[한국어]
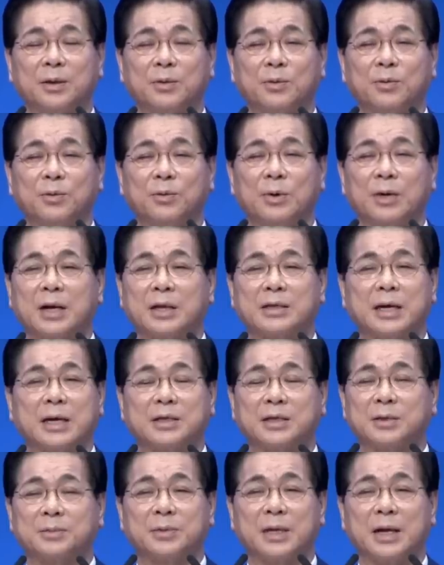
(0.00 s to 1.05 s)
원하지
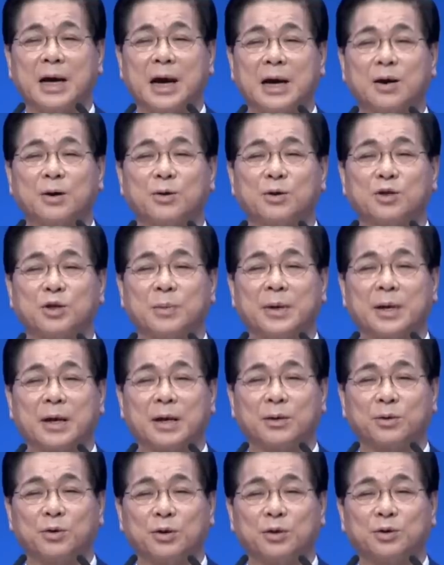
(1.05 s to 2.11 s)
않습니다.
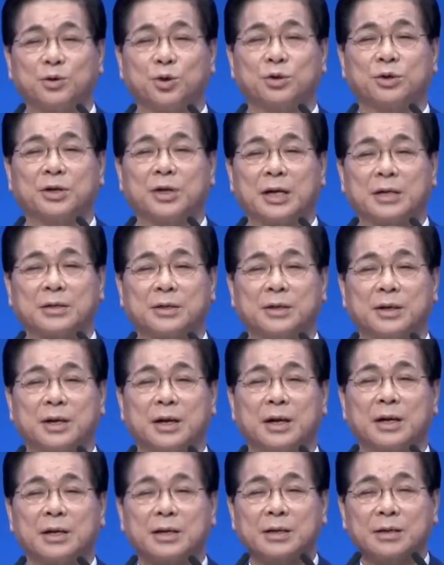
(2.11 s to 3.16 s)
아크노소마이가 뒤에서 조정을 해서
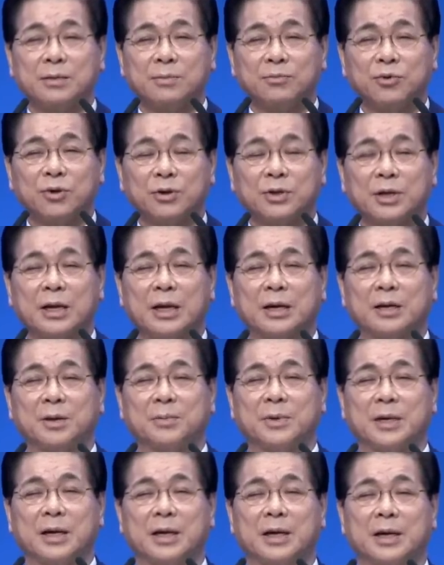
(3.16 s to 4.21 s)
무너뜨리려고
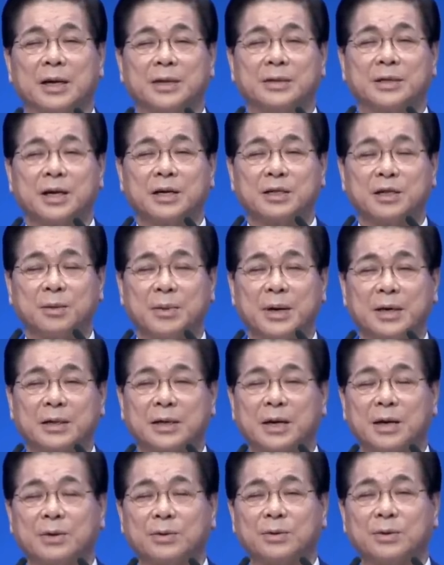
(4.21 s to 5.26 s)
합니다 상처받게
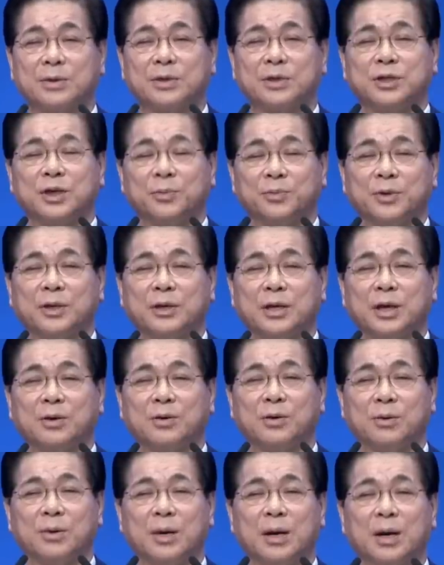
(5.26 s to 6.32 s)
하고 시험 들게
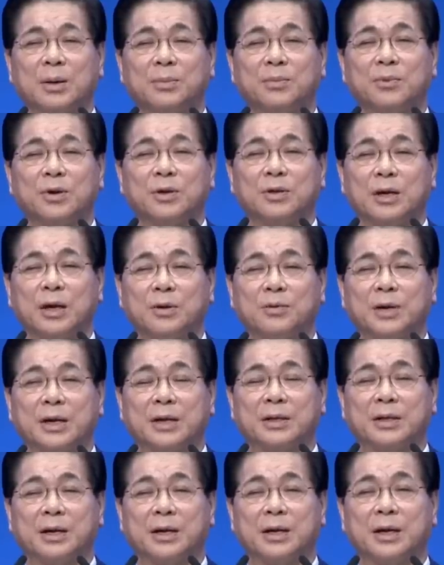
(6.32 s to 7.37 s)
하고 무너뜨리려고
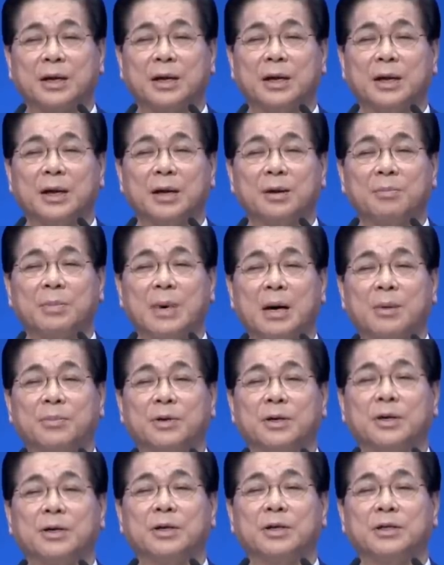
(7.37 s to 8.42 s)
하는데
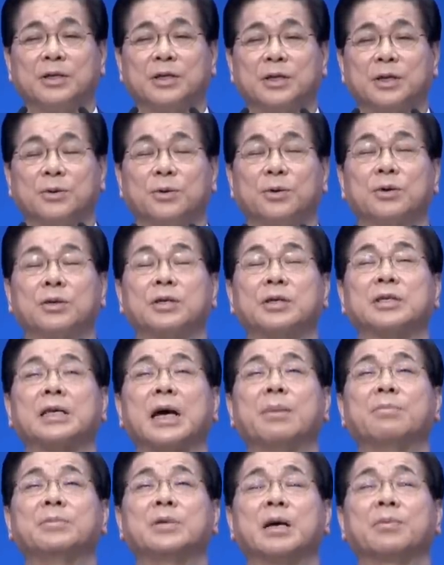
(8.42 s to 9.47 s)
마음을 지키고
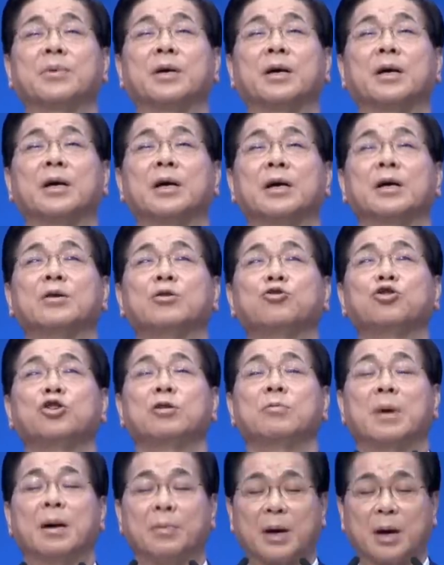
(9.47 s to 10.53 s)
잠잠히
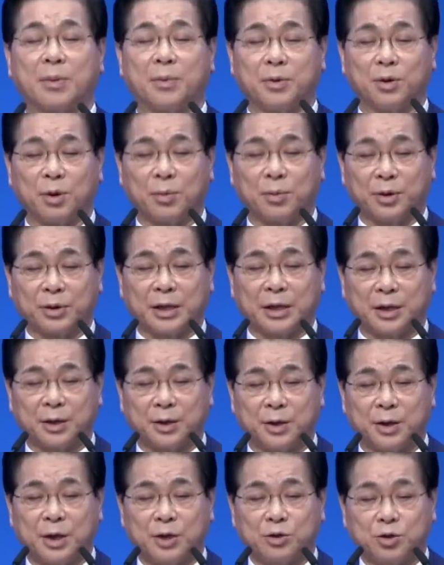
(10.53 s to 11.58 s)
주님만 바라보니 여러분
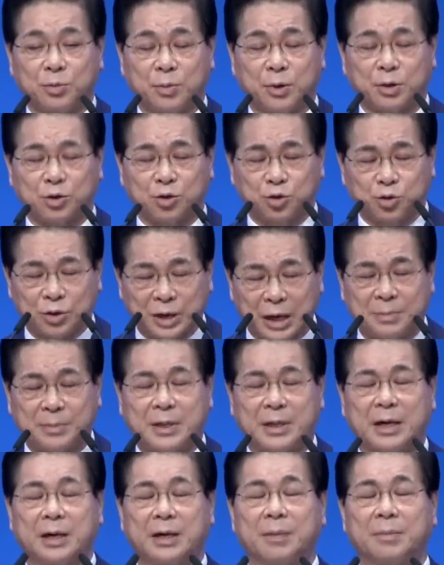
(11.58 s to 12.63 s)
되기를 주문으로
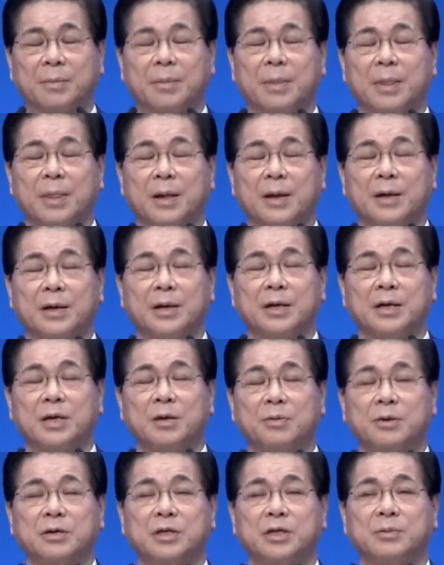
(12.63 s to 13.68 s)
축원합니다.
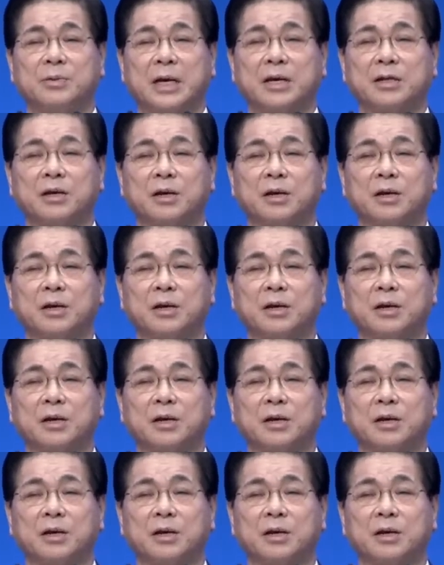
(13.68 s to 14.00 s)
히브리서 12장 2절